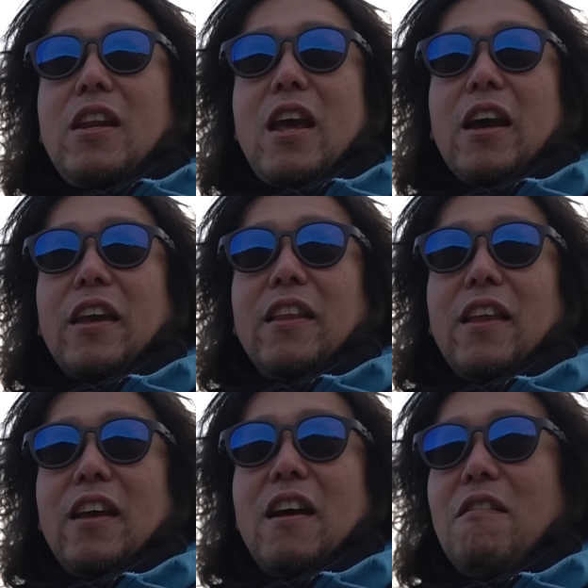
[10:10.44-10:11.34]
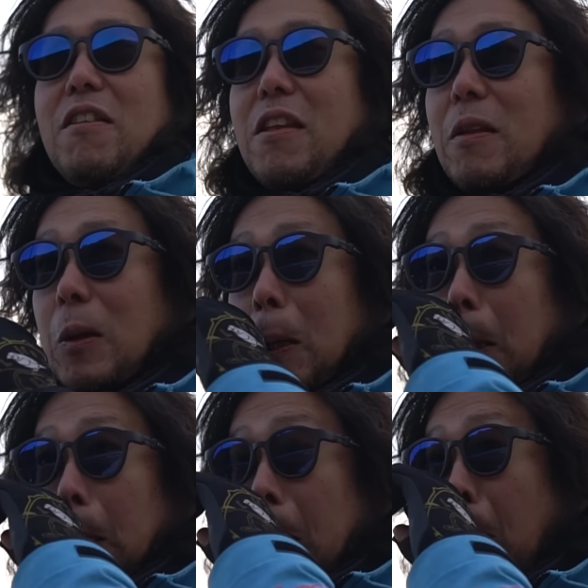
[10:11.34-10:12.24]
切れやけど、ねうん、合わせた時
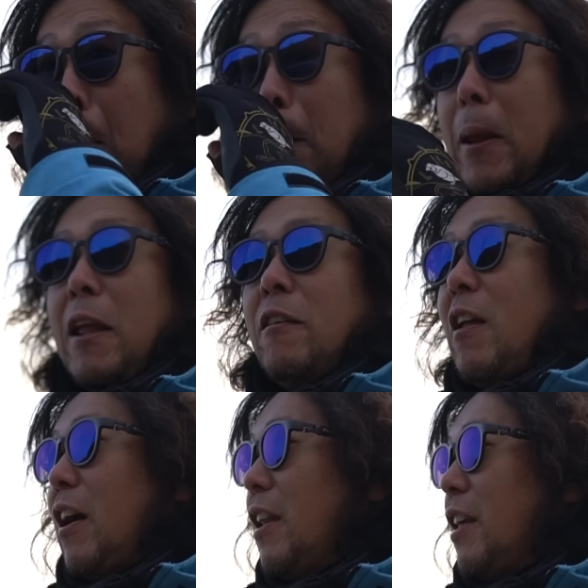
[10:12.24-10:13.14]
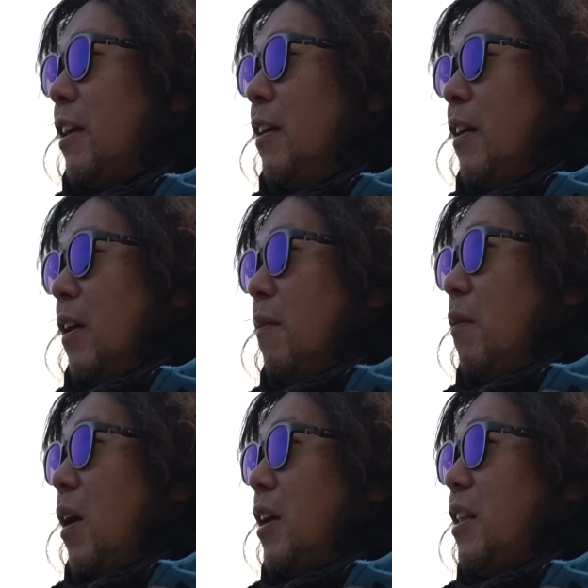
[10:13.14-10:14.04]
に多分目の中にも
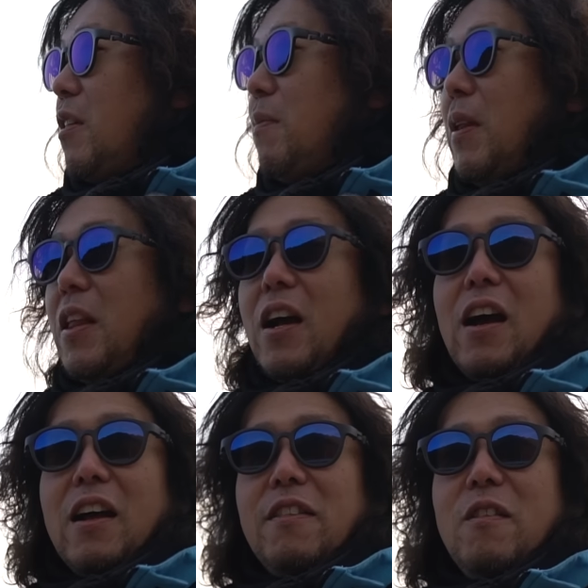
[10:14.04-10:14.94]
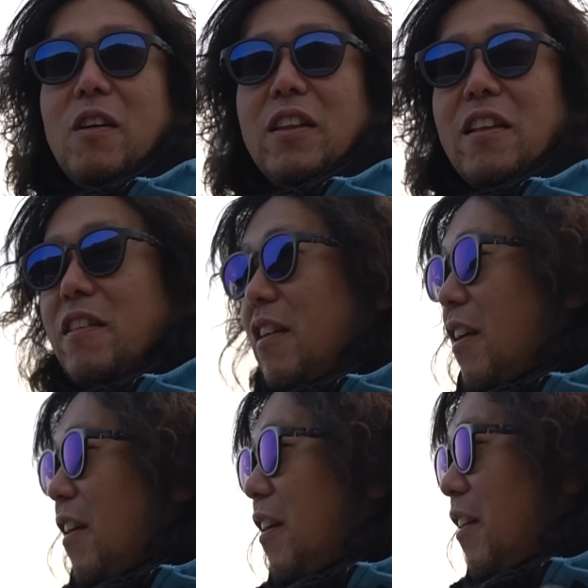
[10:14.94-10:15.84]
う入ってしまった感が強かったですね、
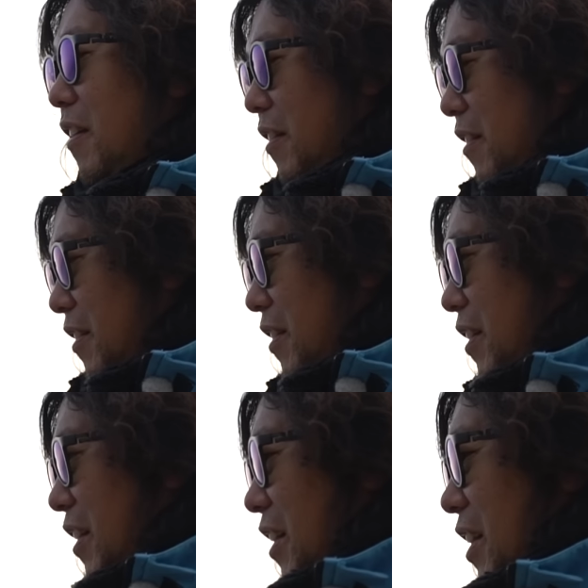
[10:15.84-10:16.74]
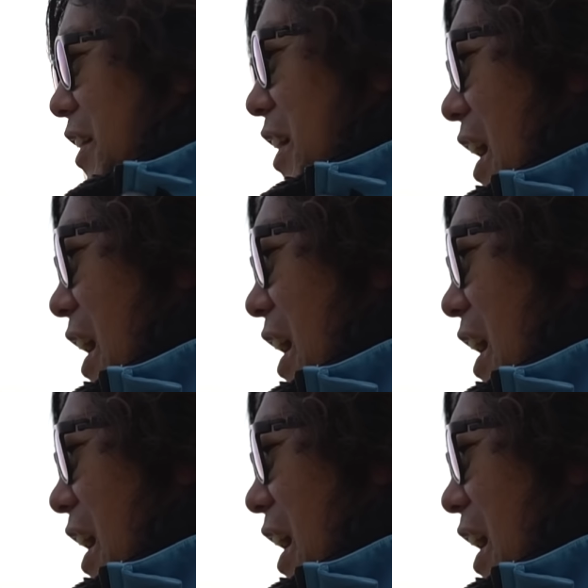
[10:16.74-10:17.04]
うん、い